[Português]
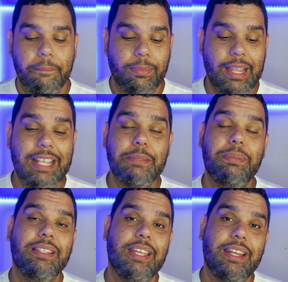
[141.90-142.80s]
nas
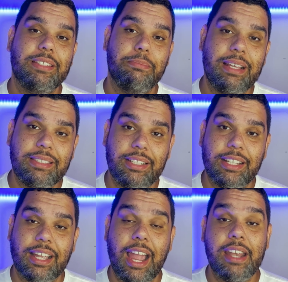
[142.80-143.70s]
bandeiras
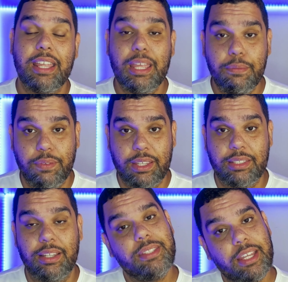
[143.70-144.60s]
Mastercard e
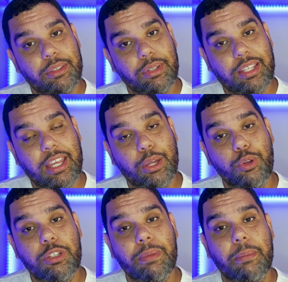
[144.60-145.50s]
Visa, sendo que
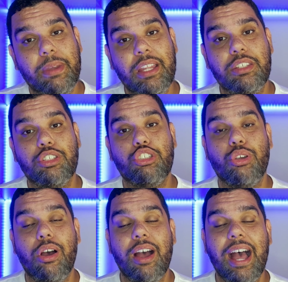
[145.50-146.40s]
ultimamente
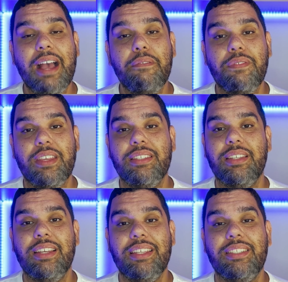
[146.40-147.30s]
só a
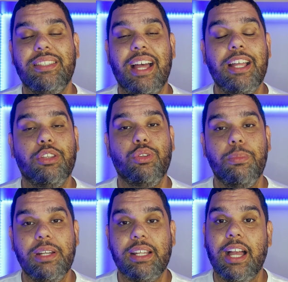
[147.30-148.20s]
Visa está no
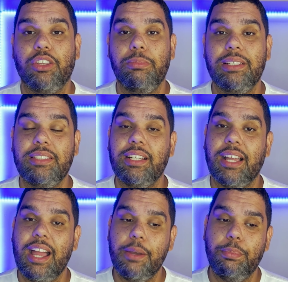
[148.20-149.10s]
mercado.
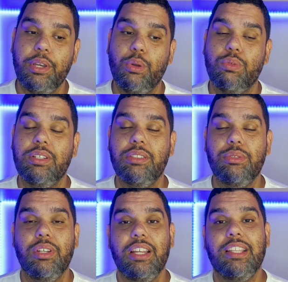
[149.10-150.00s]
Mastercard, por
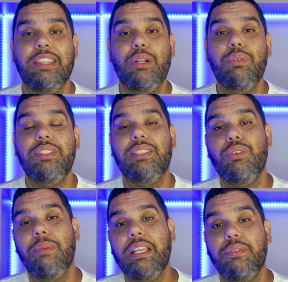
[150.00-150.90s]
enquanto, não
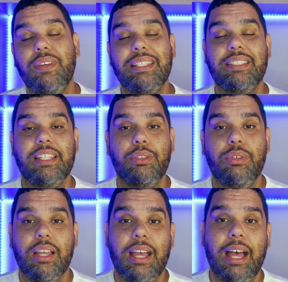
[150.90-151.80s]
estão mais
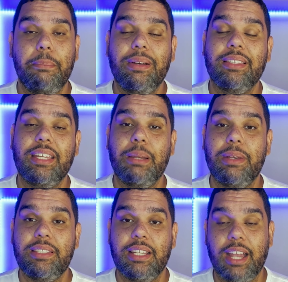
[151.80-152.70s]
fazendo a bandeira
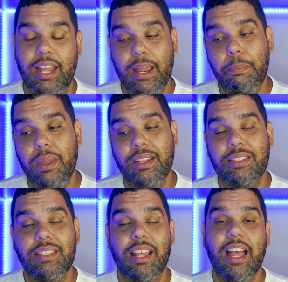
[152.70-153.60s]
Mastercard, é
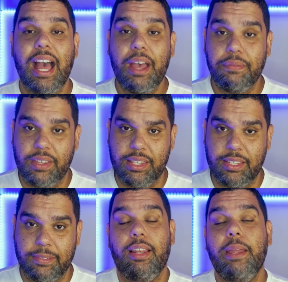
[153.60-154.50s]
apenas
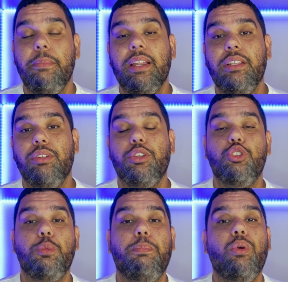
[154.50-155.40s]
avisa. Lembrando que
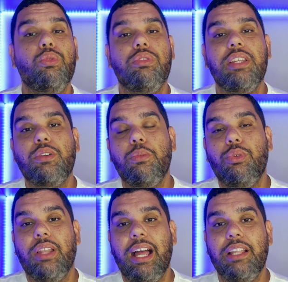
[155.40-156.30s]
os pontos
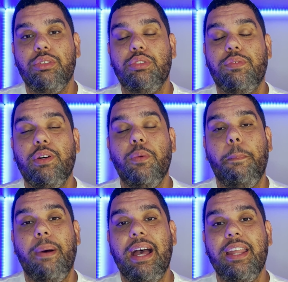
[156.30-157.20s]
acumulados vão
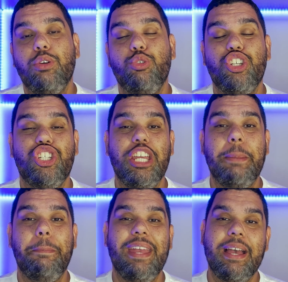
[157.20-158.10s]
para o
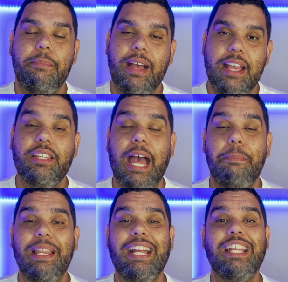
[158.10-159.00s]
GPA+,
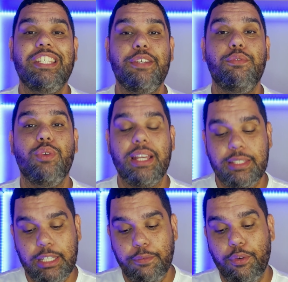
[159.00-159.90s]
aplicativo
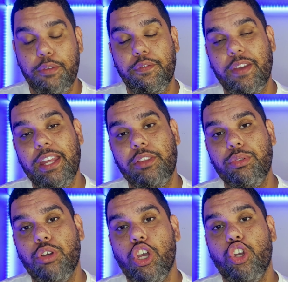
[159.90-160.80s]
esse que foi
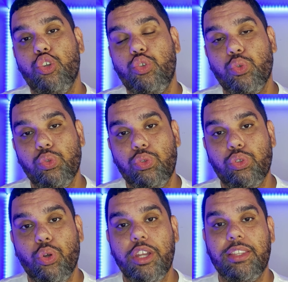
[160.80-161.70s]
feito junto
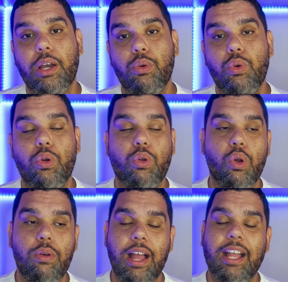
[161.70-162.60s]
do Itaú
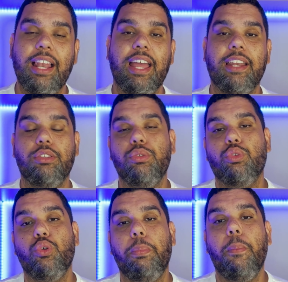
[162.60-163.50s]
com a galera do
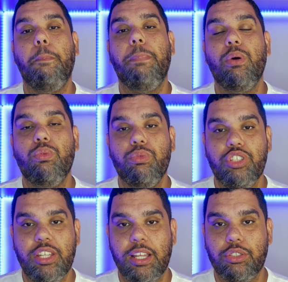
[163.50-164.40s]
grupo Pão
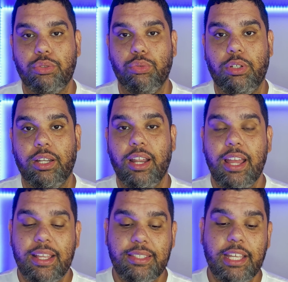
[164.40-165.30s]
de Açúcar,
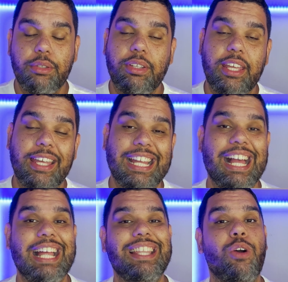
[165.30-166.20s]
sendo que
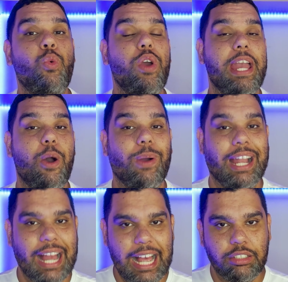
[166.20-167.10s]
cada um real
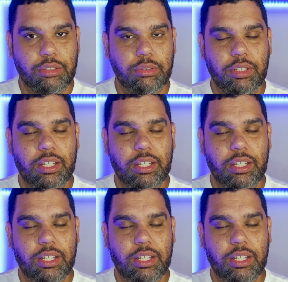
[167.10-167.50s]
gasto